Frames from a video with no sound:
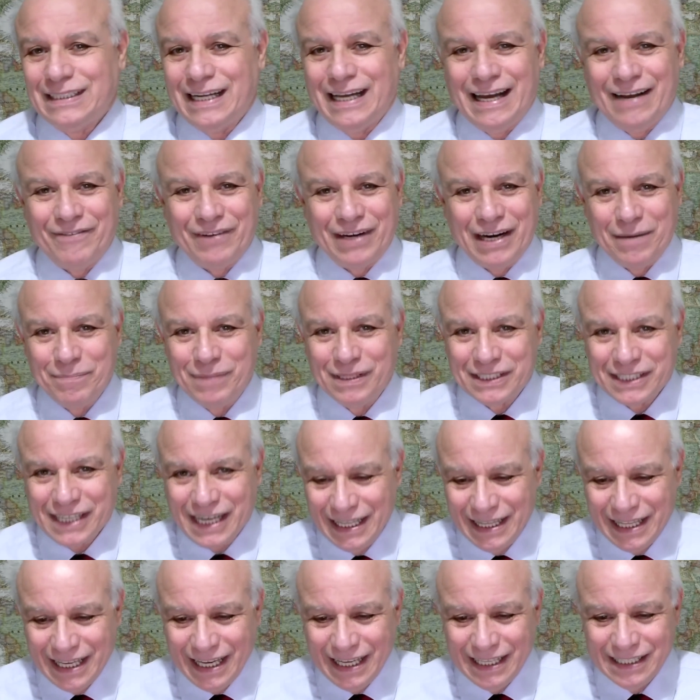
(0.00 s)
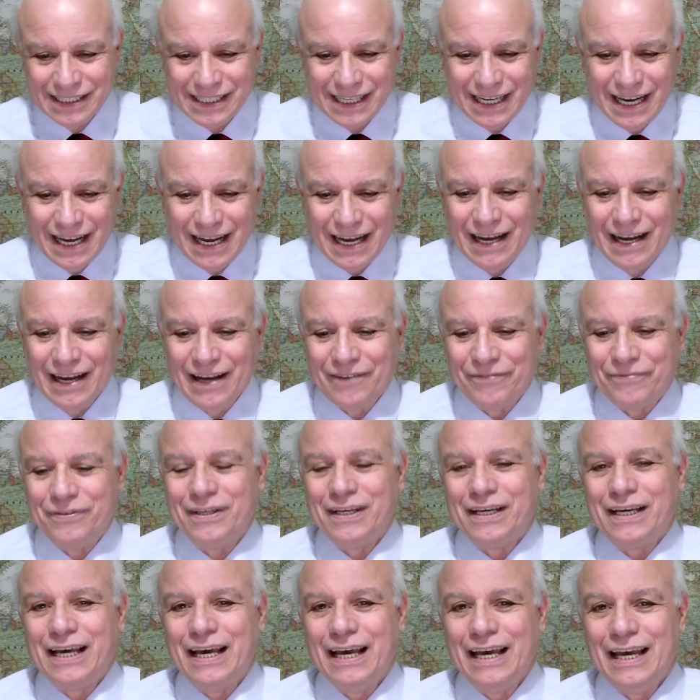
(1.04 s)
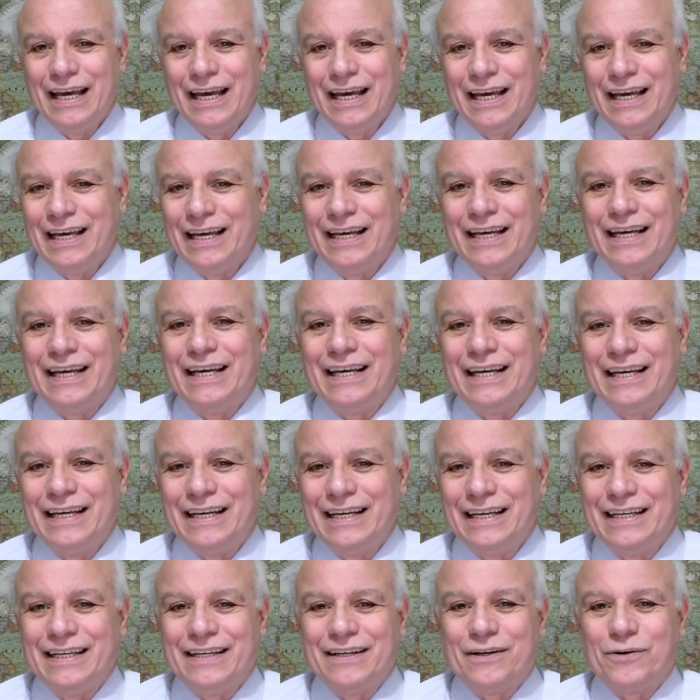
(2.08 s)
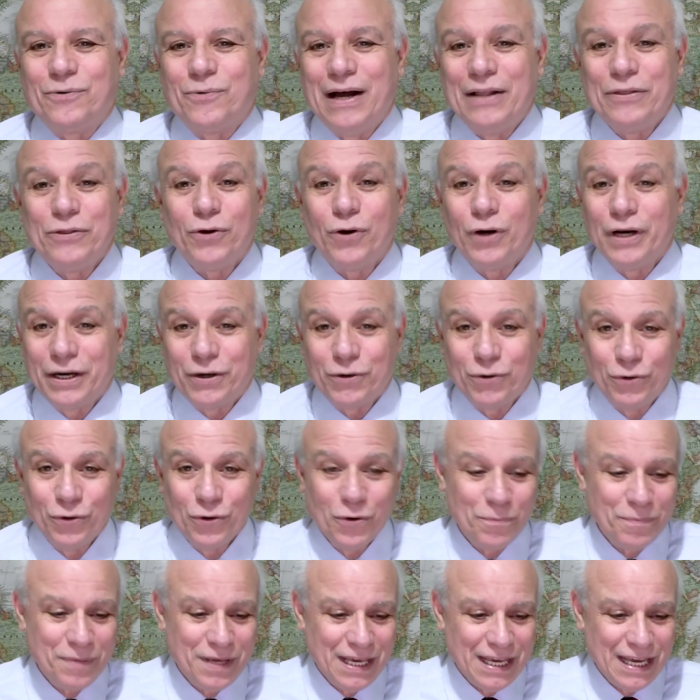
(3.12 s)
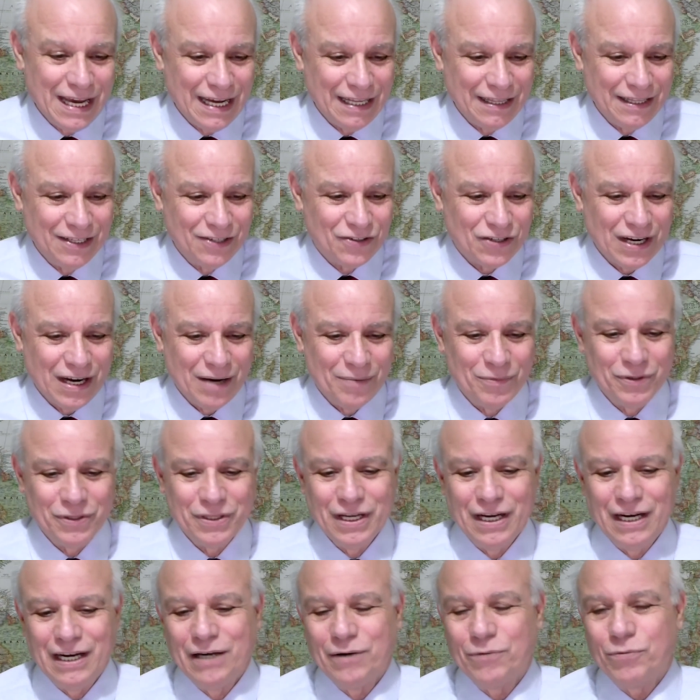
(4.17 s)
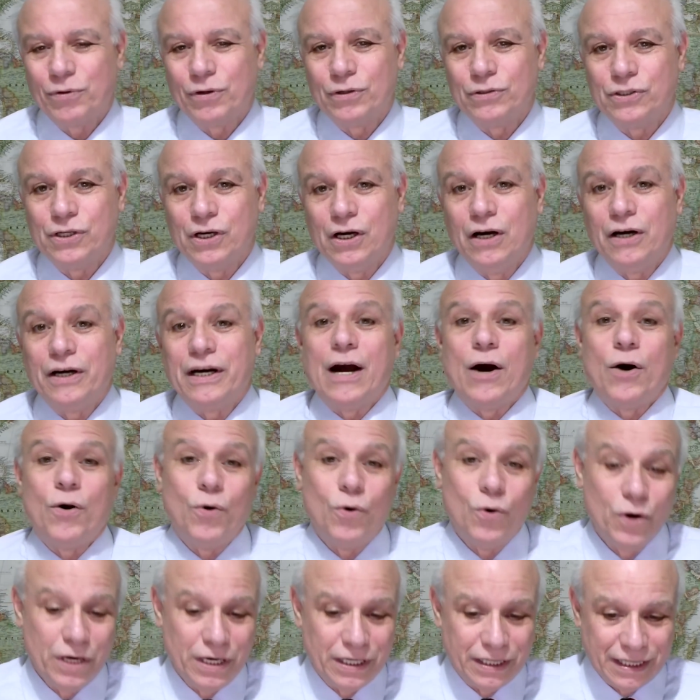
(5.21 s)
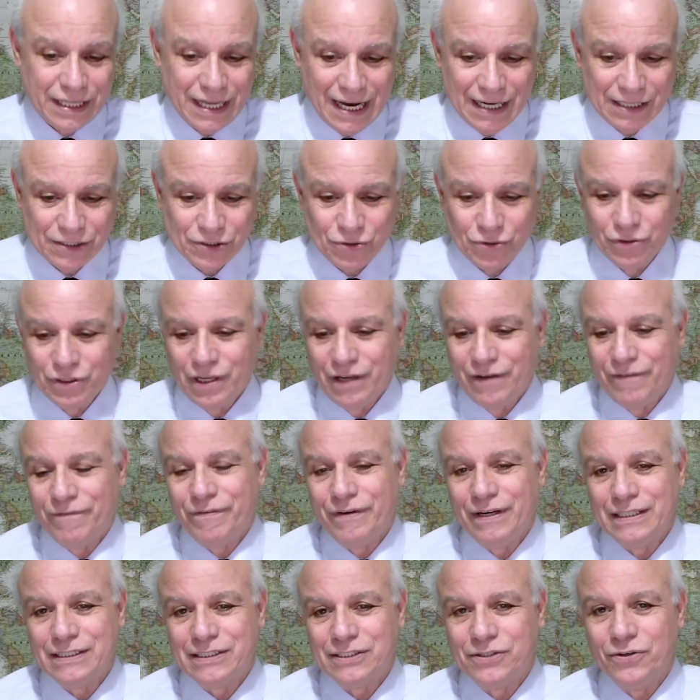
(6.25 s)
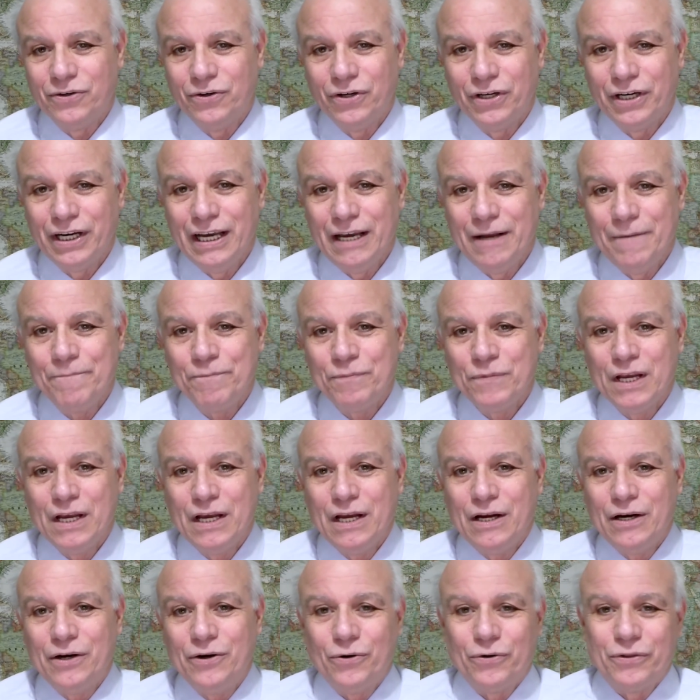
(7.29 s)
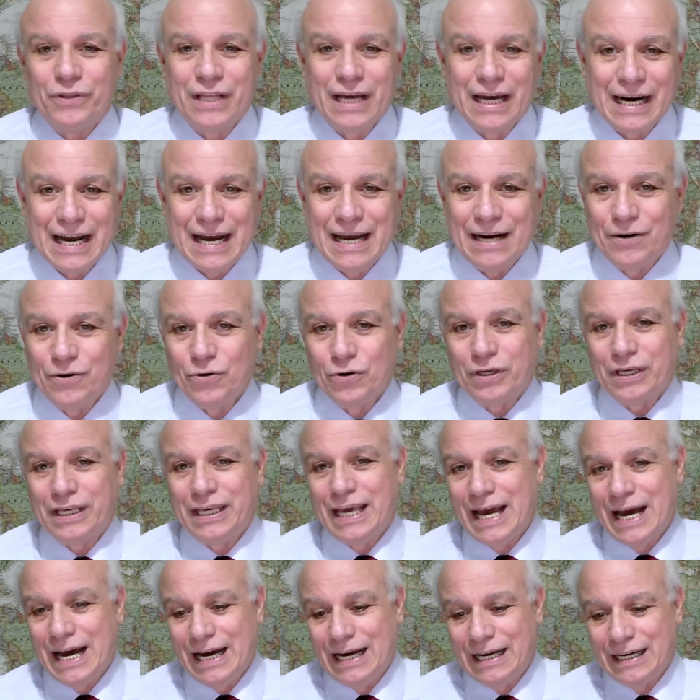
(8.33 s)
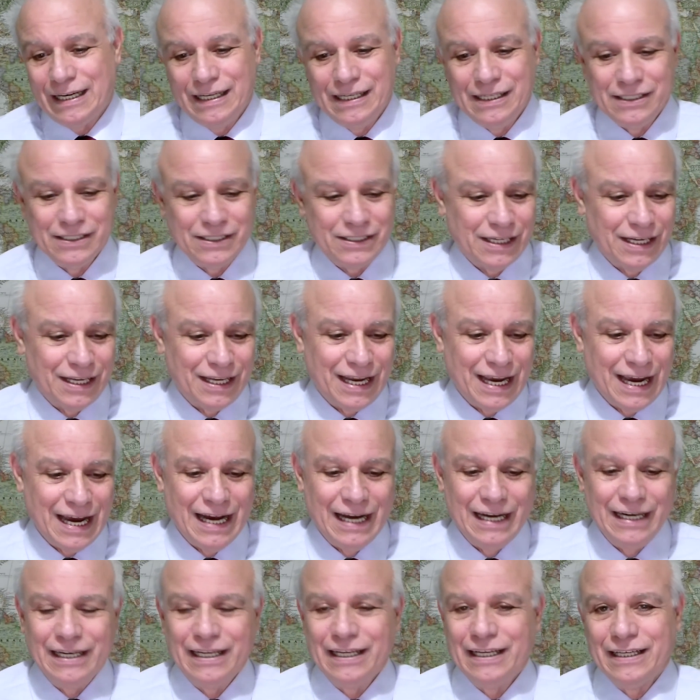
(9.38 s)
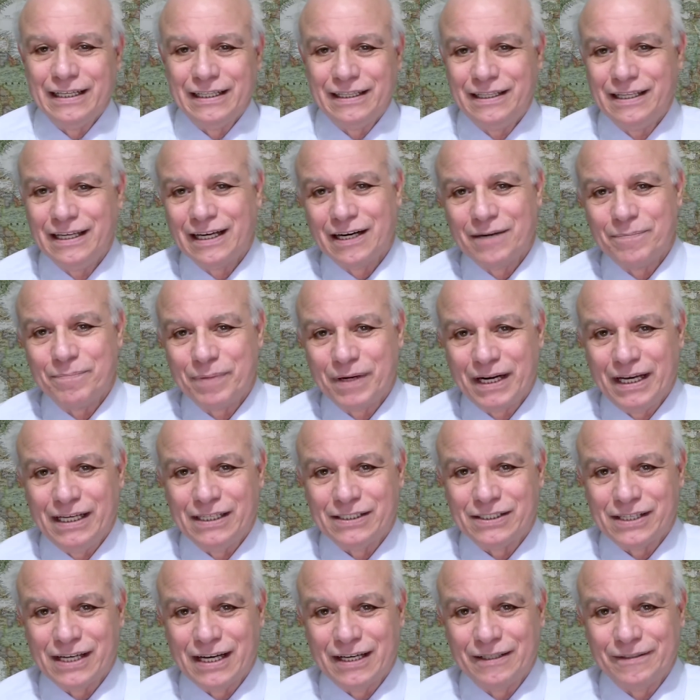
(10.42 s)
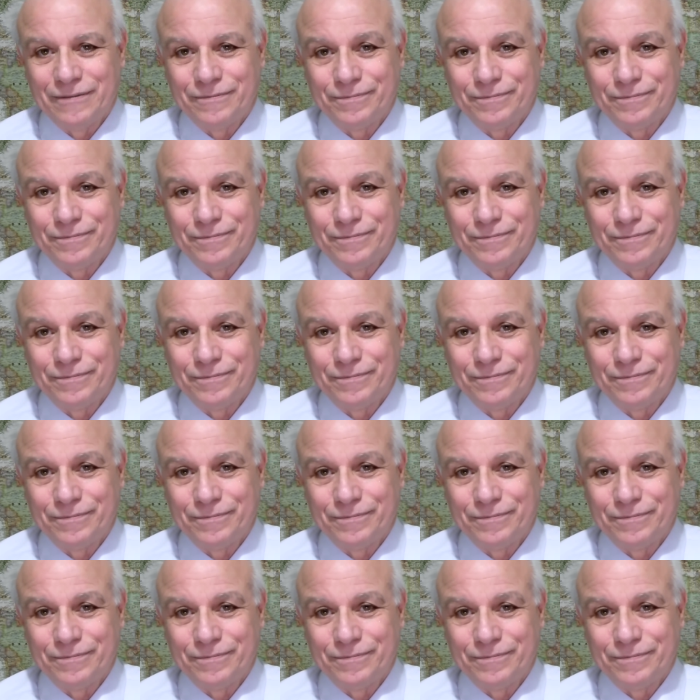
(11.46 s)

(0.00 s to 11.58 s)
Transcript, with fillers: avrebbe scadenza finché quando l'economia, diciamo, dell'Eurozona o il tasso di inflazione non daranno chiari segnali di ripresa.